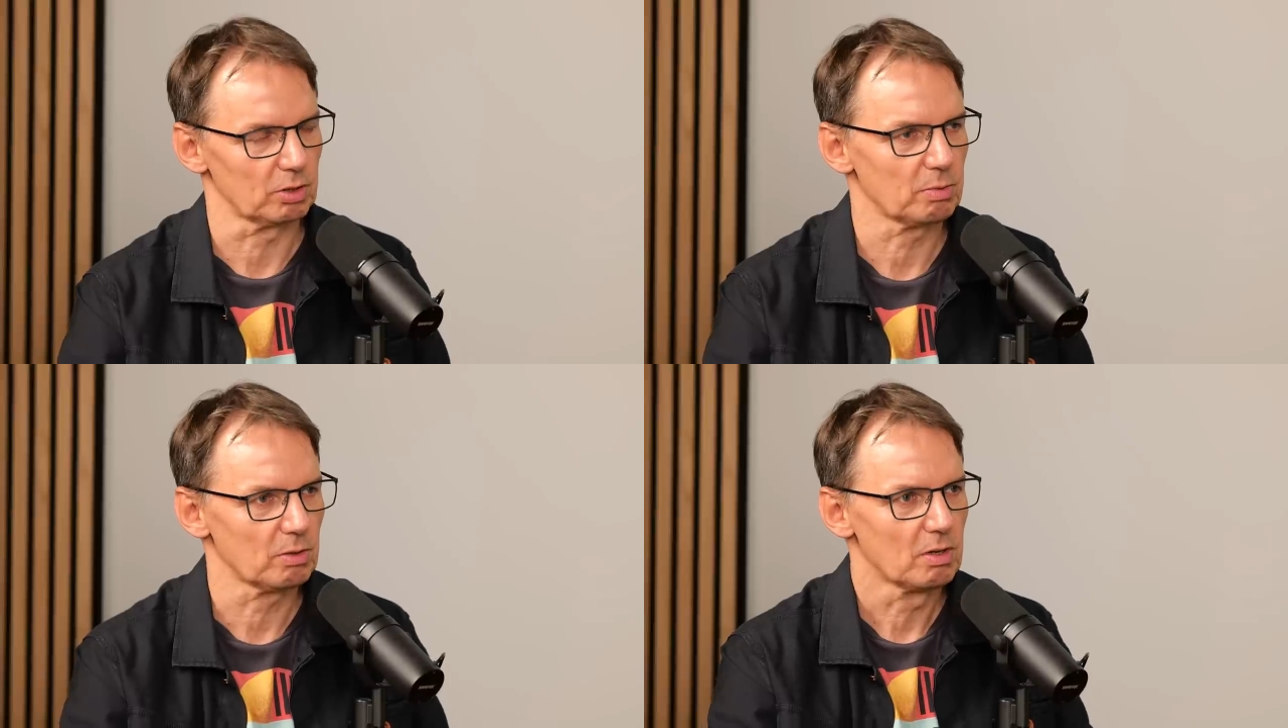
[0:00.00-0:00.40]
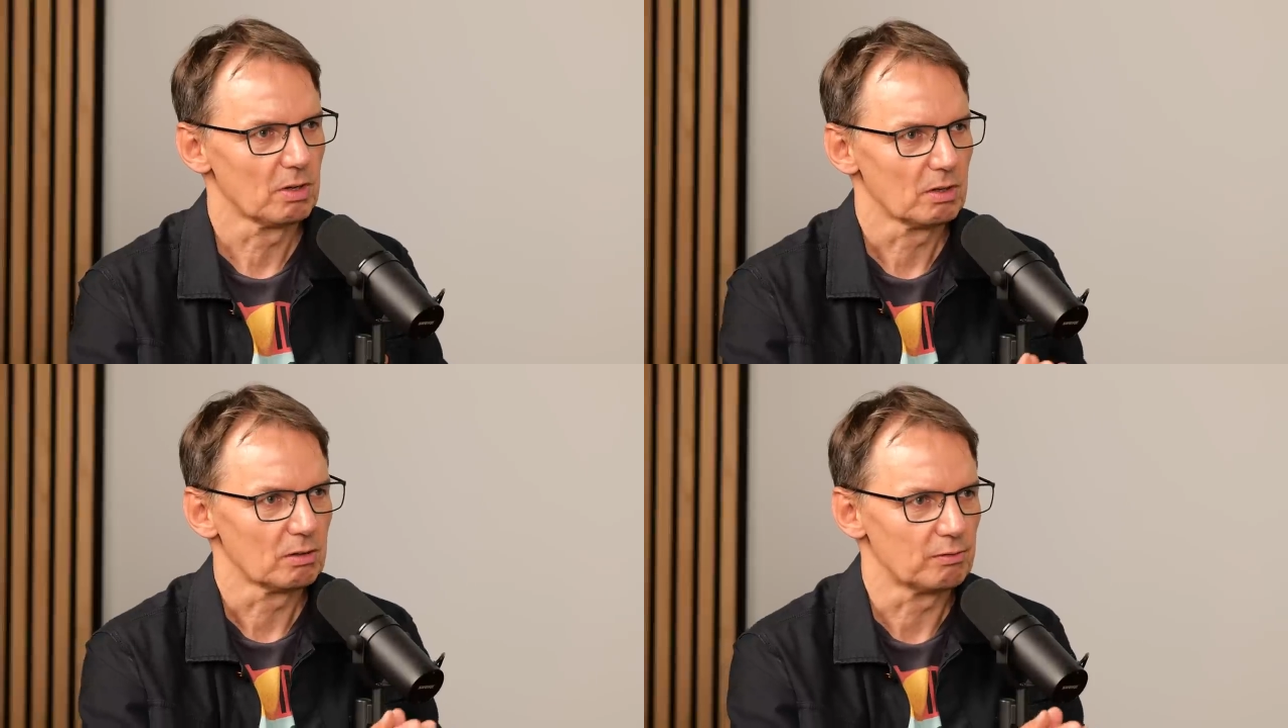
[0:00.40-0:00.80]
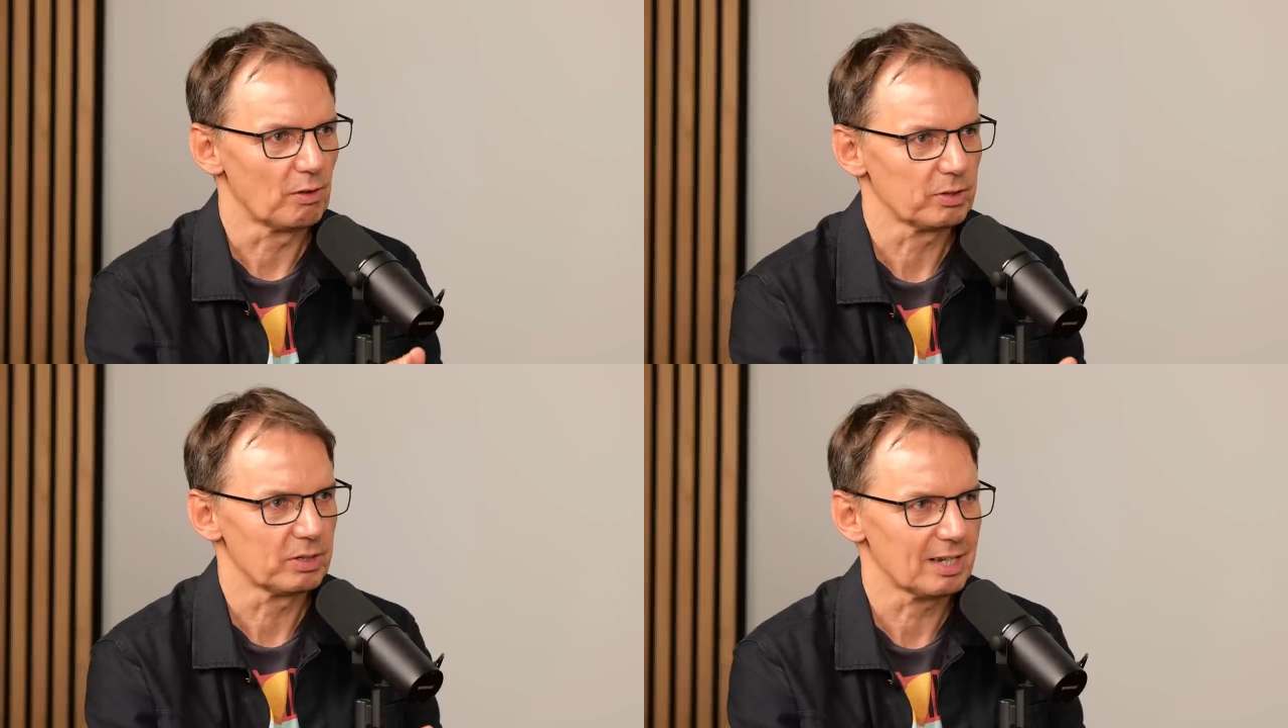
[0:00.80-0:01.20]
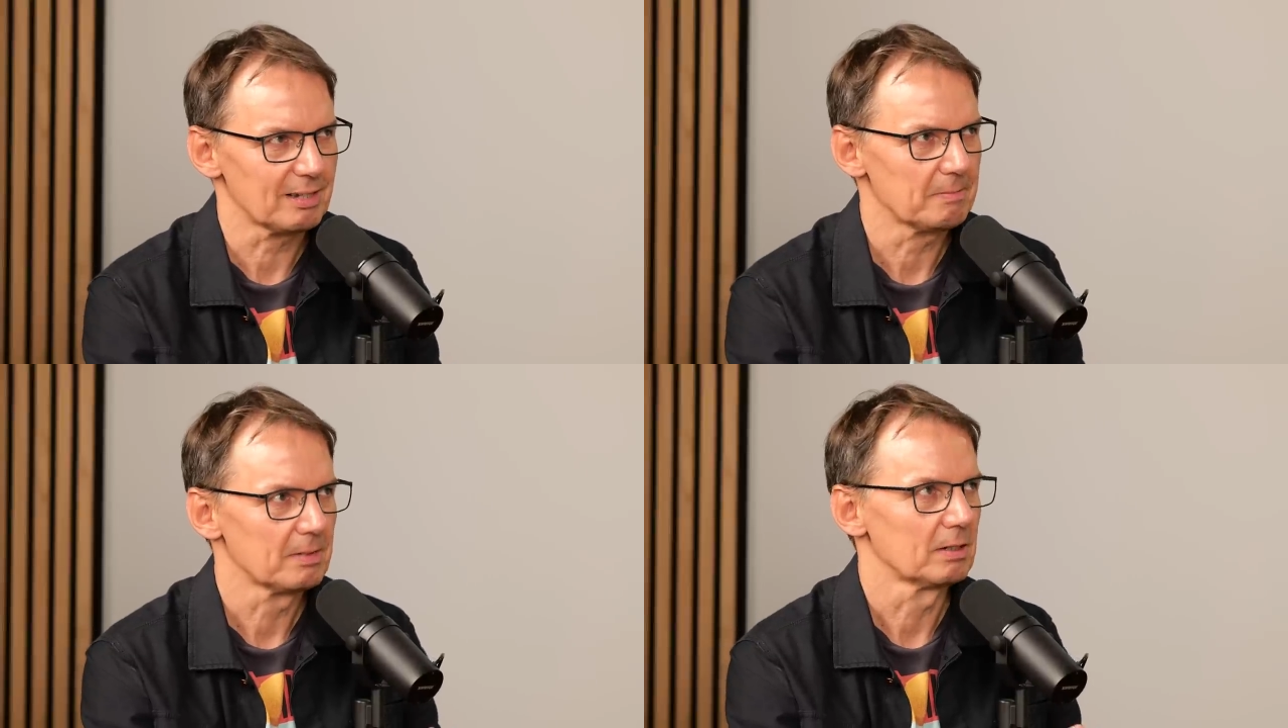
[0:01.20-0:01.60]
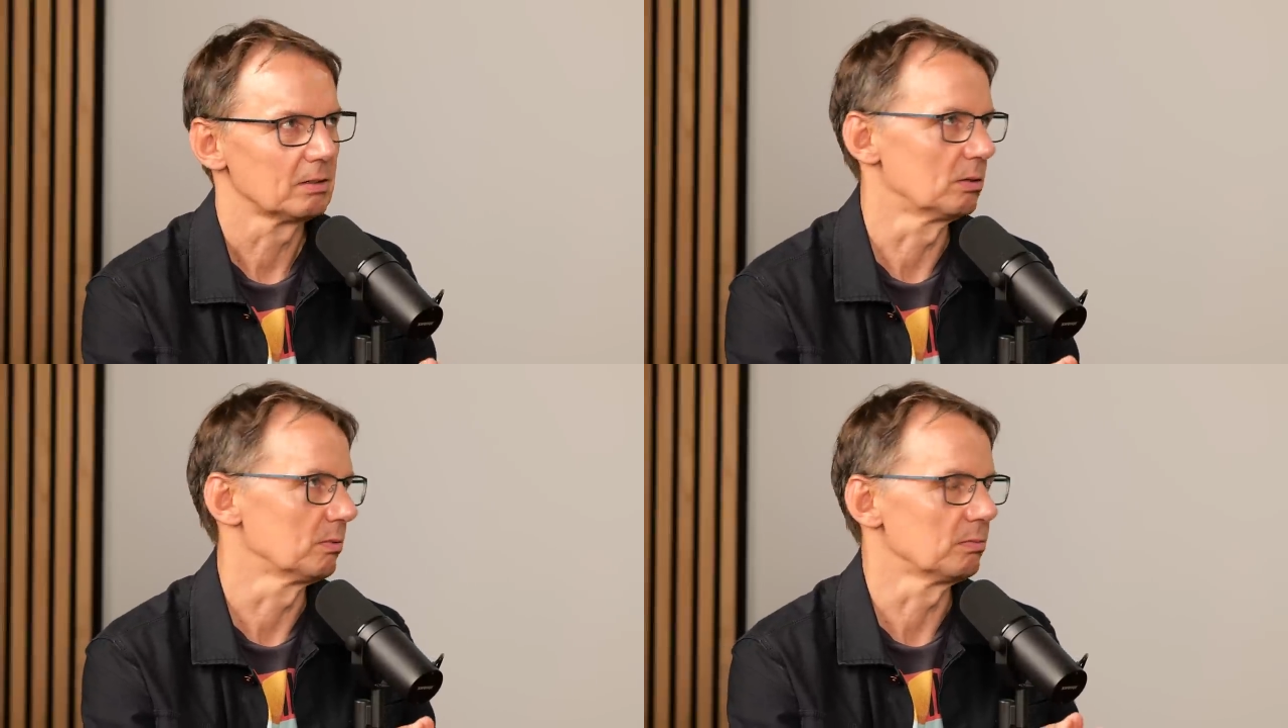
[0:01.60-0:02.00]
No bo wojna,
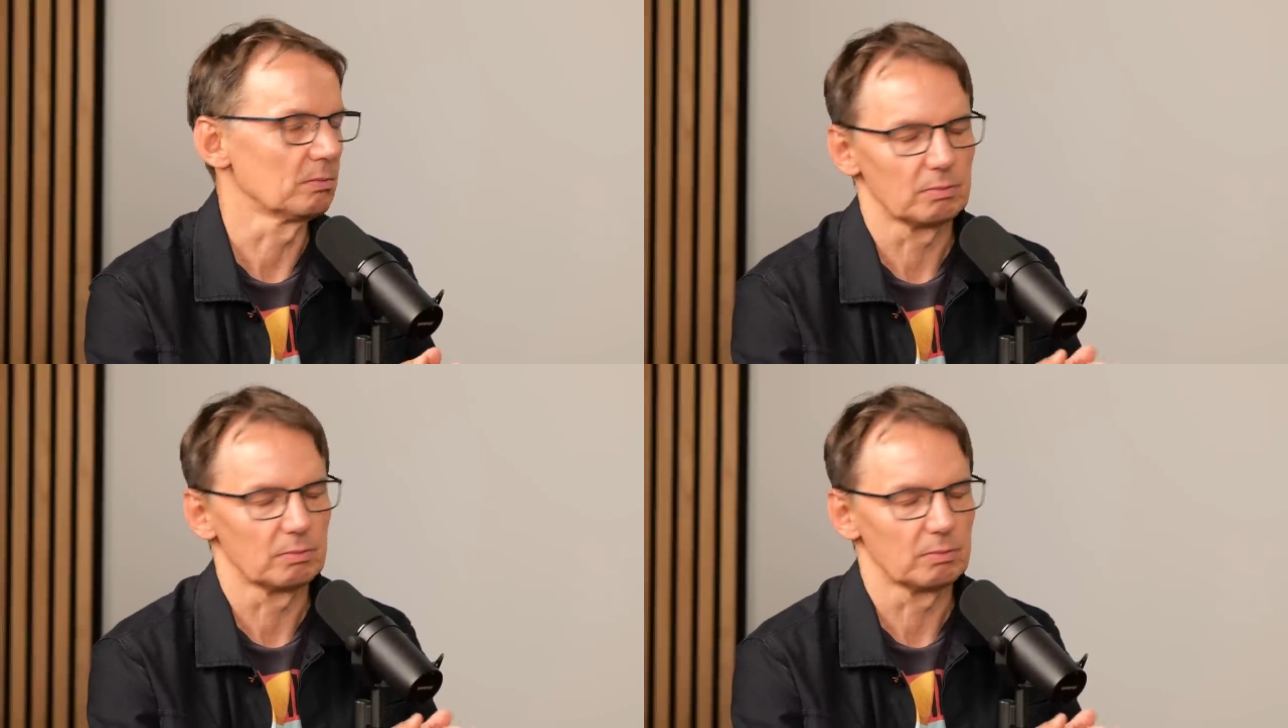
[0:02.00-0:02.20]
no